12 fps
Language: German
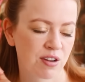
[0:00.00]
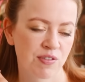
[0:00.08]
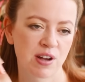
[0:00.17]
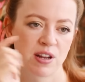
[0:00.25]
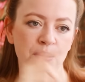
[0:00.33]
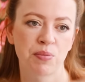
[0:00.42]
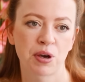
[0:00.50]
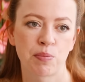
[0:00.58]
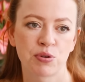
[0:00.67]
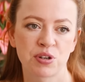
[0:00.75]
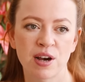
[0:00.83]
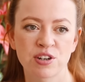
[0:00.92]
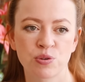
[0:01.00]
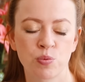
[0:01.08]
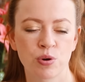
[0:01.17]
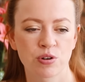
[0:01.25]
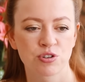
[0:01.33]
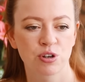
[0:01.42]
Da waren eben
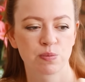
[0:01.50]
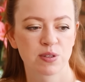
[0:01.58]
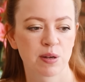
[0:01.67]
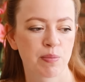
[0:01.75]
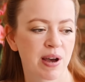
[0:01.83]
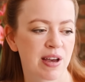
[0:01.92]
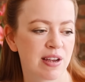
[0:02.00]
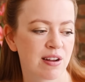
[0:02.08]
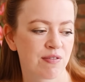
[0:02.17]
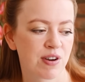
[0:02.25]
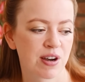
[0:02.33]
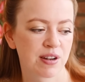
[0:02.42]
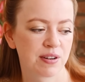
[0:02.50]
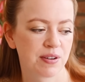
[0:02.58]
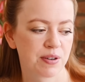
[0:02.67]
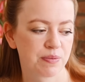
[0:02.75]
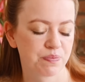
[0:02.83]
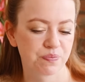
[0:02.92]
Reportage-Workshops dabei, da waren
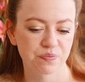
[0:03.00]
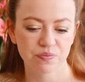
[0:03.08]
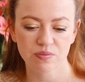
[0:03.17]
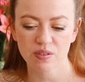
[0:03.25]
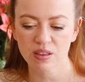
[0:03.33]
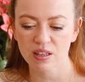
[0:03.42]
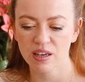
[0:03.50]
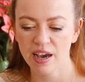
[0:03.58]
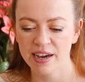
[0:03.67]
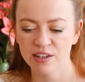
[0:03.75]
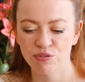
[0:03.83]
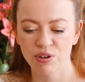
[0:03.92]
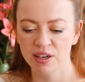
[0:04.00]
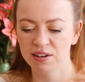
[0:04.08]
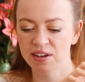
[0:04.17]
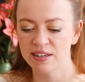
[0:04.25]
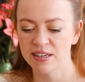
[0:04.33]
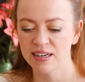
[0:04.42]
ähm, ein für
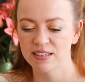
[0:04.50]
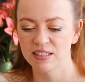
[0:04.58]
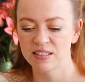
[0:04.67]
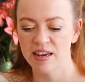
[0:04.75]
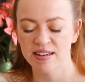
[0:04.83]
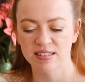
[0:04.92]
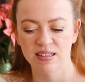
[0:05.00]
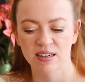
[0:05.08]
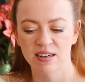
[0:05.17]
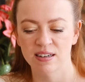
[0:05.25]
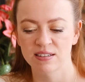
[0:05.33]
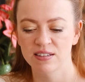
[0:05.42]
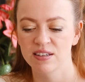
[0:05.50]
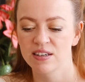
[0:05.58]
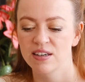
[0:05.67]
jede erdenkliche Textart.